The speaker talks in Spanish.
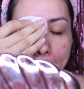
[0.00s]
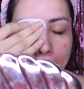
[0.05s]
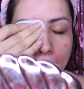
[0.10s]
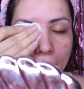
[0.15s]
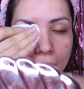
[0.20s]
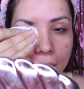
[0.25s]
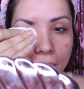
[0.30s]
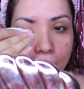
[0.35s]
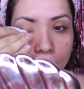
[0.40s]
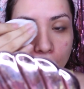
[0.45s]

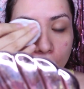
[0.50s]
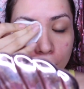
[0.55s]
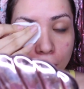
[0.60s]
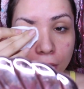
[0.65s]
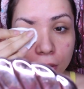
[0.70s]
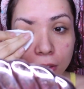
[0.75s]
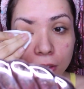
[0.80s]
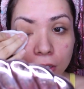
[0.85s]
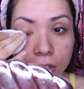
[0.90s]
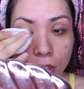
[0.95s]

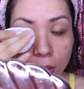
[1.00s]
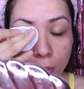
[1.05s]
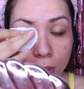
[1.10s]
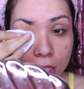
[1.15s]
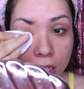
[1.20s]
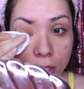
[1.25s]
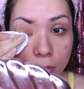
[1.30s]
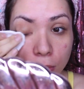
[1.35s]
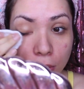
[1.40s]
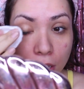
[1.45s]
Pero de todas
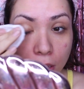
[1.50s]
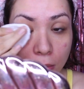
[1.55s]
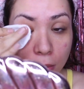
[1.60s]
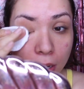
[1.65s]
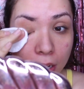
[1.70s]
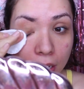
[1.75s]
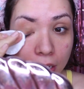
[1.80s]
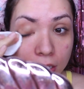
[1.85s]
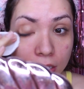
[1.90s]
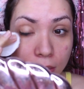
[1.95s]
maneras pueden
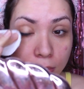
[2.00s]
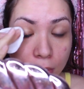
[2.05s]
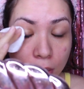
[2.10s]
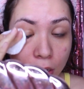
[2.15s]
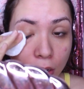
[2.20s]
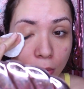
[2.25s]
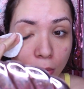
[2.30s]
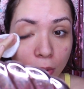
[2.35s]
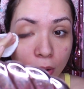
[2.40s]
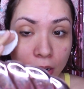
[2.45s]
ver que
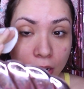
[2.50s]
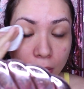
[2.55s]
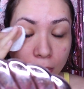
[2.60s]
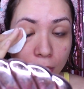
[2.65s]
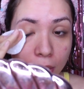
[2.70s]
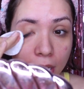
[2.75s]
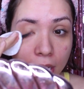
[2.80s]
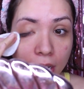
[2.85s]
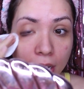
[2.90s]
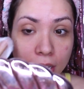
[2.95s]
siempre como el
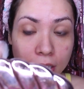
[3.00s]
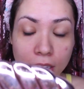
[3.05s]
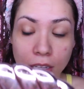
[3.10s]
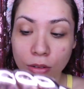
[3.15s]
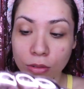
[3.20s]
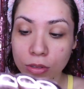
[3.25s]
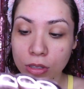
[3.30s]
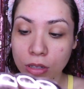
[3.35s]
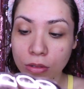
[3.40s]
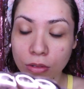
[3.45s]
rímel,
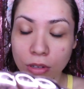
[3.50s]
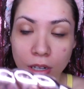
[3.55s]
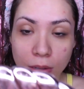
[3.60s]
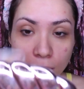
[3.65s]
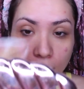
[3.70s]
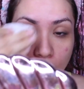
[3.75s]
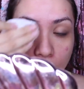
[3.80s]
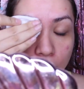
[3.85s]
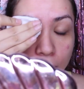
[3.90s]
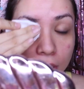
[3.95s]
ayer usé un
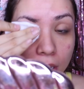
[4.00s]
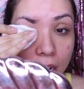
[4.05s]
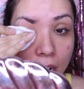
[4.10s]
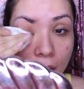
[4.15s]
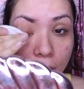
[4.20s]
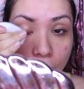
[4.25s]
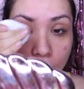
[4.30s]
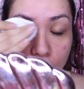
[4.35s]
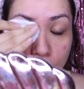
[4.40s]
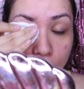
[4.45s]
rímel contra el
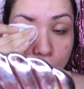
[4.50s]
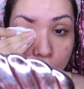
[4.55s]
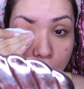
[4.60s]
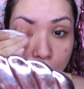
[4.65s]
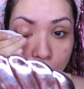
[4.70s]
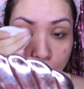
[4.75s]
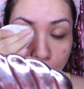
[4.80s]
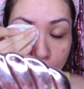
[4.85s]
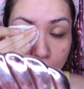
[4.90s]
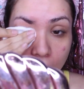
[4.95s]
agua, no me
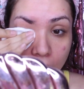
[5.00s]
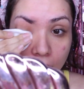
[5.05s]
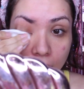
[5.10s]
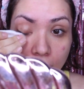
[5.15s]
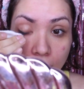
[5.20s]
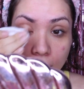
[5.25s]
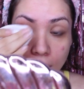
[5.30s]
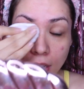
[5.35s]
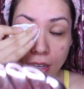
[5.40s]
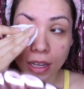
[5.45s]
lo
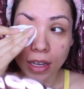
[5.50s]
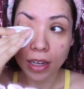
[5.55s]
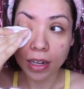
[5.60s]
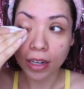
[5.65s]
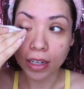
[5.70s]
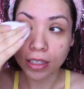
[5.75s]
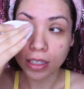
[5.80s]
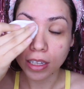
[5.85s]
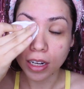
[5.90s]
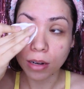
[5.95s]
pude
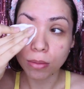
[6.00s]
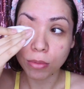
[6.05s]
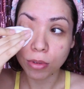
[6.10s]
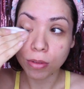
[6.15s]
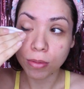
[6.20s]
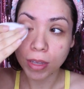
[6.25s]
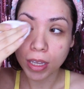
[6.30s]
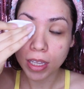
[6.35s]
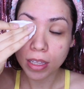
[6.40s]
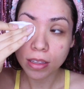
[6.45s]
retirar
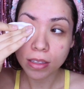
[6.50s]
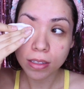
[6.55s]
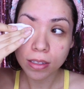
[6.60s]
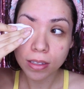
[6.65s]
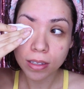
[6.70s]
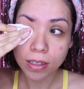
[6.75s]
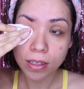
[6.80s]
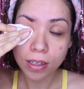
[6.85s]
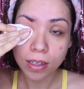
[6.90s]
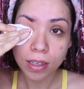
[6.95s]
muy bien.
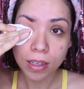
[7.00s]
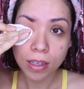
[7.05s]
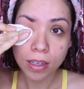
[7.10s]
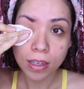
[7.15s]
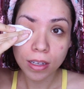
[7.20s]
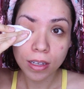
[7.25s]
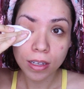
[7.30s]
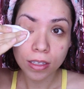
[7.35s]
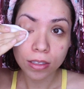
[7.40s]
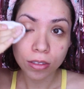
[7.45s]

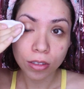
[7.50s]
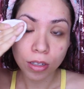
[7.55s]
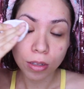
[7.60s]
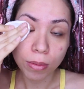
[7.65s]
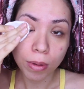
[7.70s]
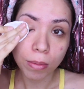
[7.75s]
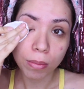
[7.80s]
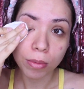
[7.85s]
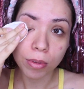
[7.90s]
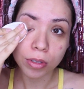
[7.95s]
Entonces
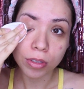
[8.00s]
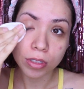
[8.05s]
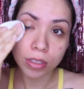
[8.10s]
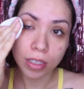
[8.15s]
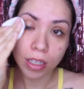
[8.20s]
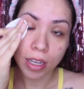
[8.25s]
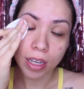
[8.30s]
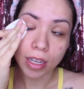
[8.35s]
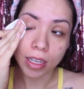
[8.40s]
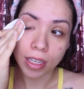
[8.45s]
vamos
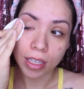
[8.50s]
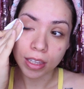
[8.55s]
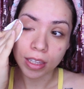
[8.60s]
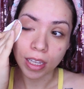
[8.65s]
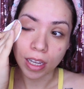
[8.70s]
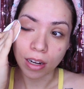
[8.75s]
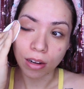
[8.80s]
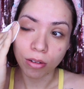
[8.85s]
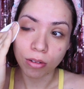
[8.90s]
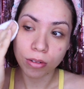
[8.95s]
a
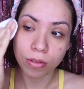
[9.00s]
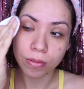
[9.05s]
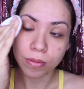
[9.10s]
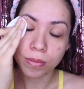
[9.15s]
quitarlo.